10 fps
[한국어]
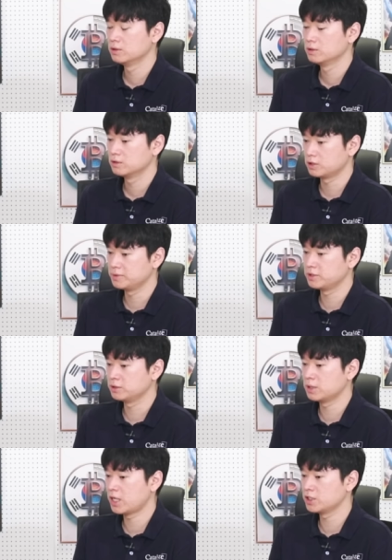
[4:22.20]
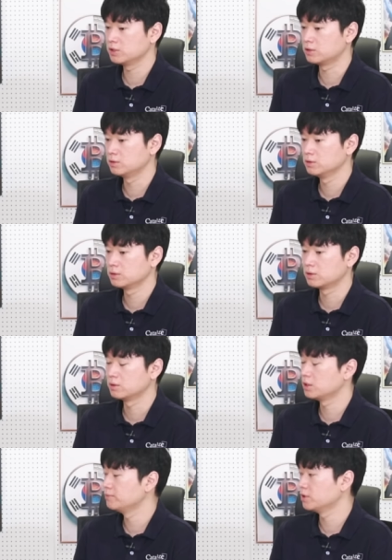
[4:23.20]
서비스를 하시던 그런
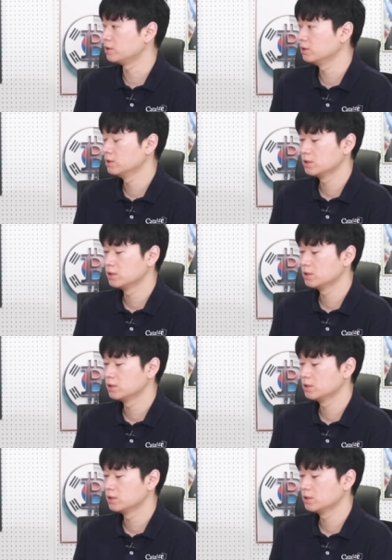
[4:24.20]
팀들이